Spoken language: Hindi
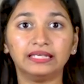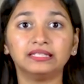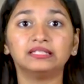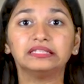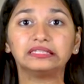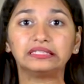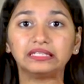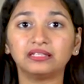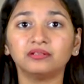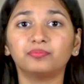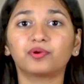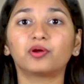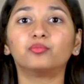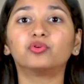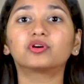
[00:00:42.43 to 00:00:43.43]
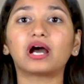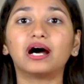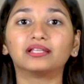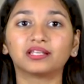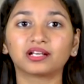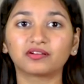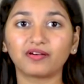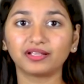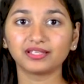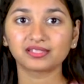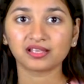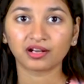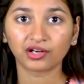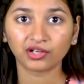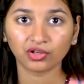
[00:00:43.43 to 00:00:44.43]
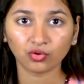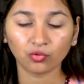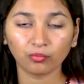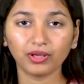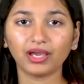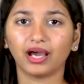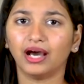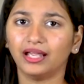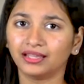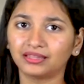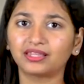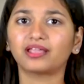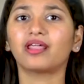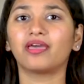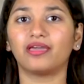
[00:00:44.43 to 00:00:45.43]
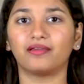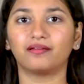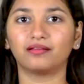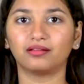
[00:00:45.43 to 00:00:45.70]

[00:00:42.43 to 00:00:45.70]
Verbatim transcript: इन तीन प्रमुख आतंकवादी संगठनों में अंतर है